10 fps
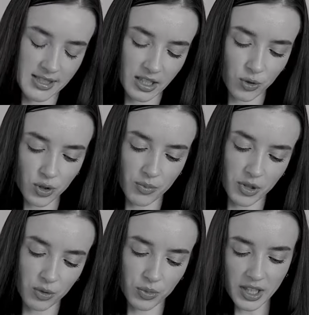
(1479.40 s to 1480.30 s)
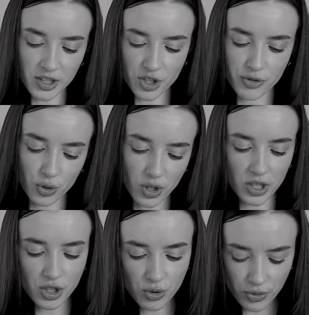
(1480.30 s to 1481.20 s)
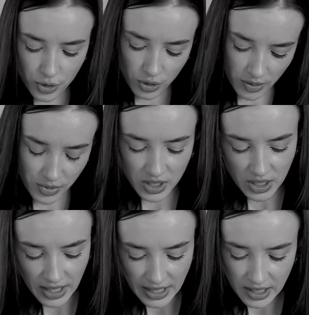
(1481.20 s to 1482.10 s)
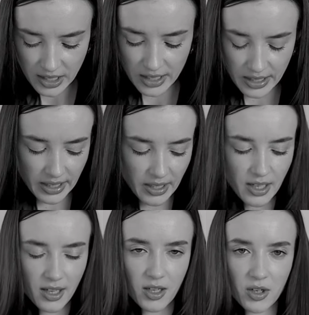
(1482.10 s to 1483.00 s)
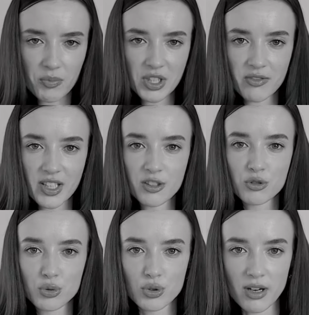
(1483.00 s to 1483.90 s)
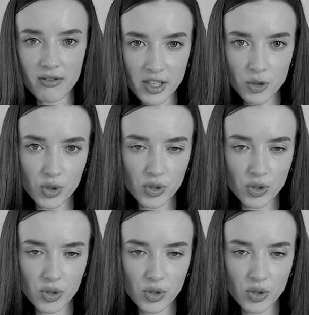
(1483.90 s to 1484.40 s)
Заходим, я думаю, надо же, все хорошо, все так быстро доехали, э, миновали эту жуткую аварию,